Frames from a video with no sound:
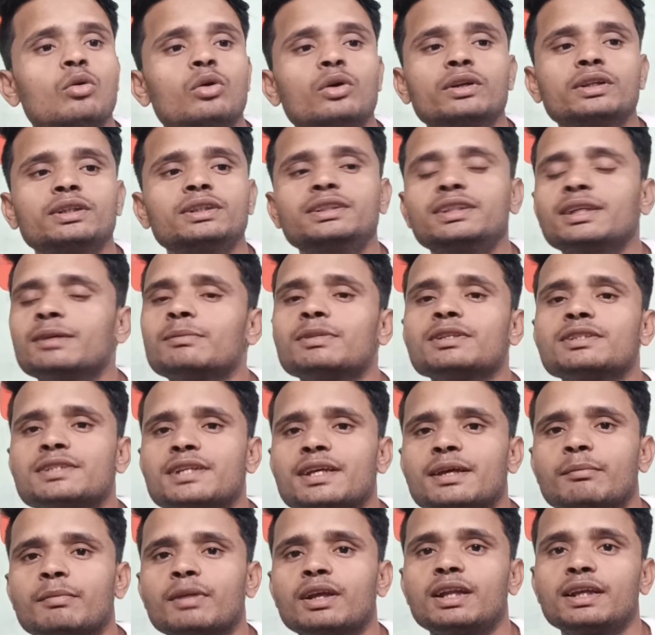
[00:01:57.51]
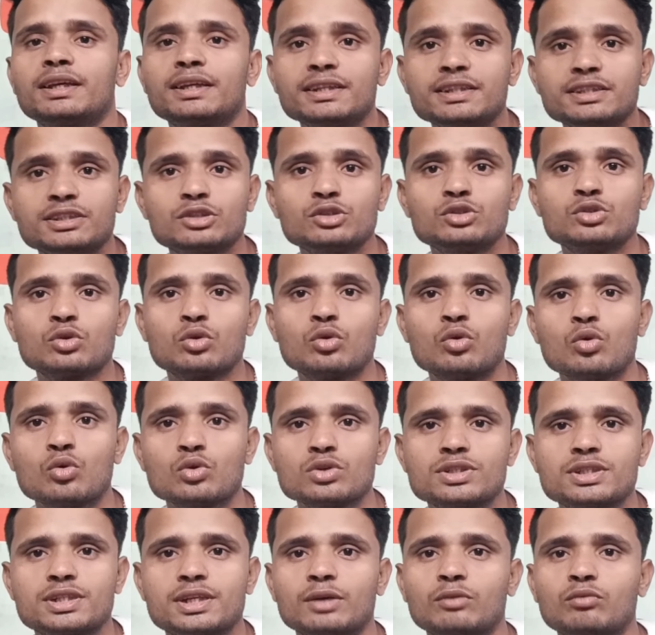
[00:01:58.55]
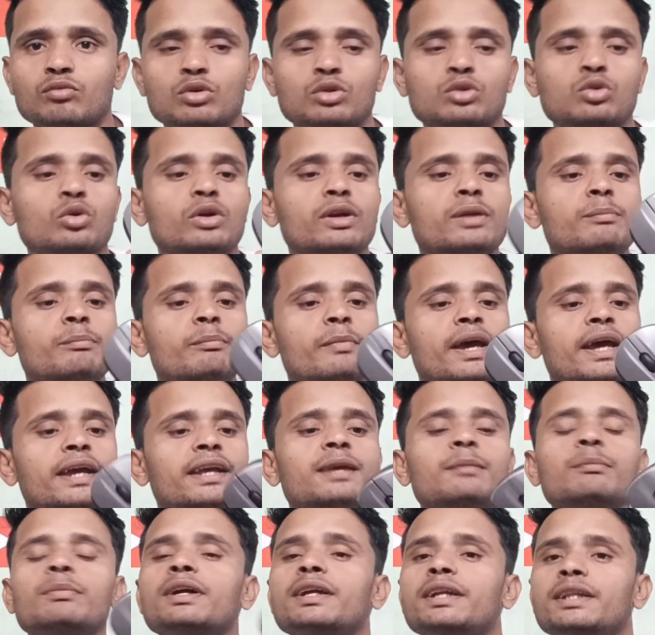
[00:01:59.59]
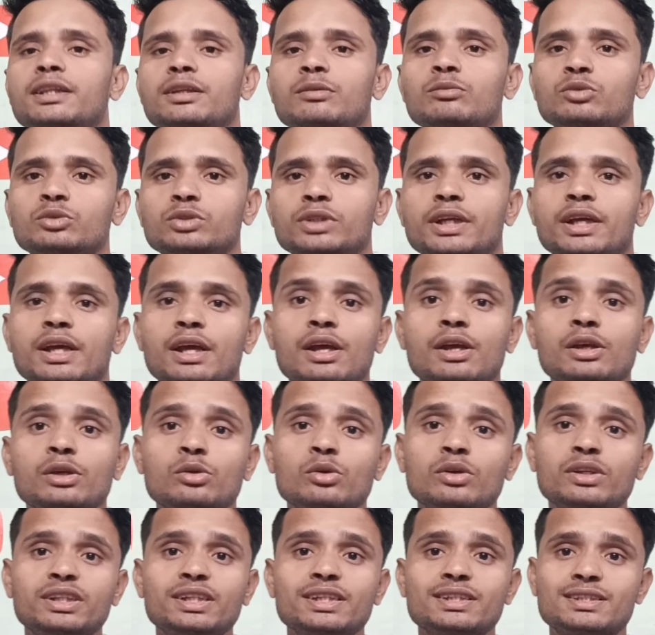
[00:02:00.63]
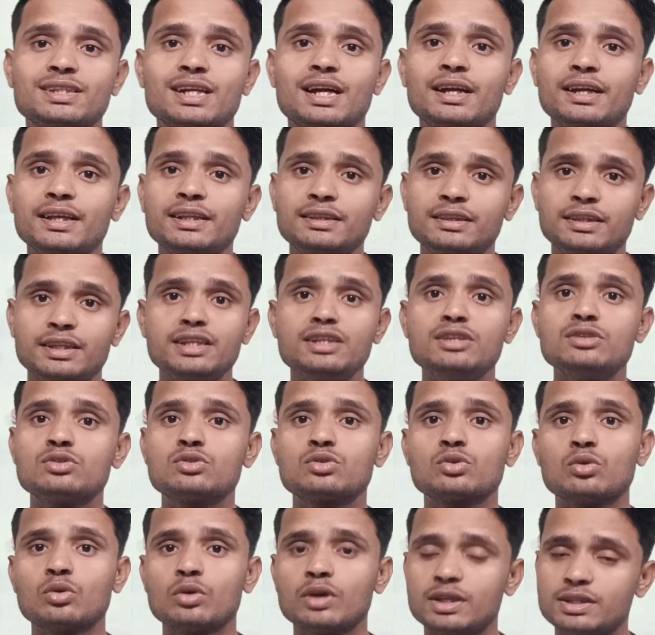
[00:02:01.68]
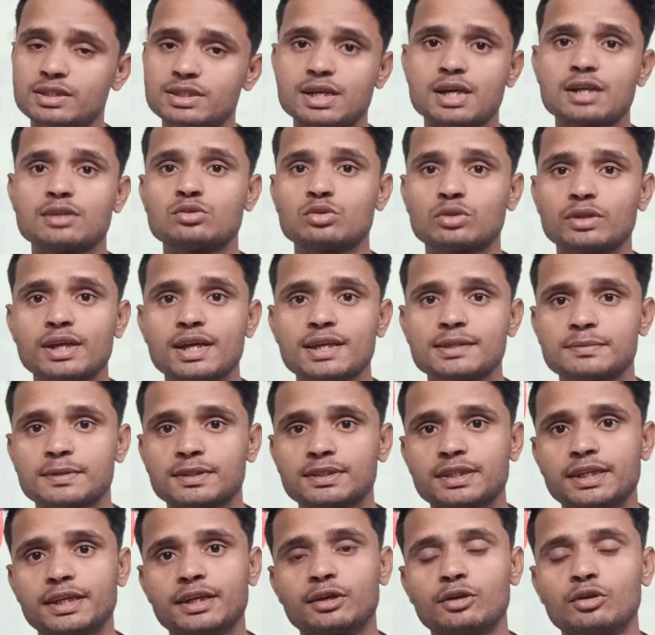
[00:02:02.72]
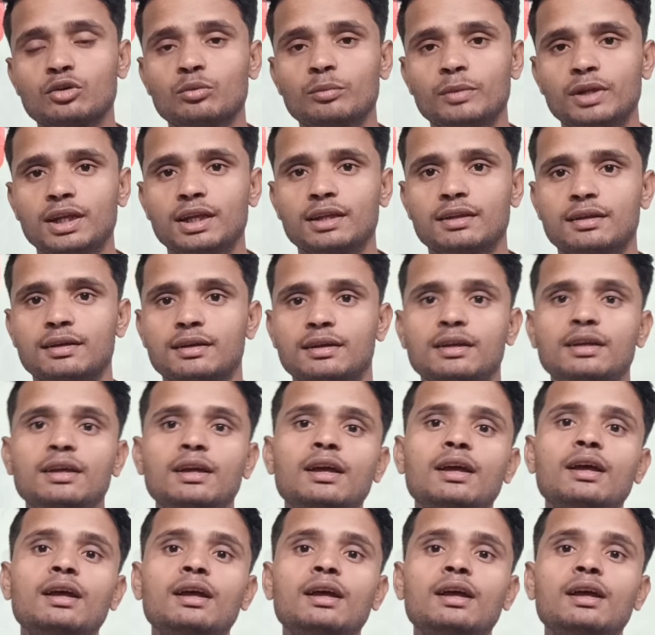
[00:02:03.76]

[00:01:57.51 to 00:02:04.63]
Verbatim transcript: और ये भी सेम है लेकिन इसकी जो कॉस्ट है वो थोड़ी महंगी पड़ी थी मुझे क्योंकि ये साढ़े तीन सौ या चार सौ के आसपास देखने को मिला था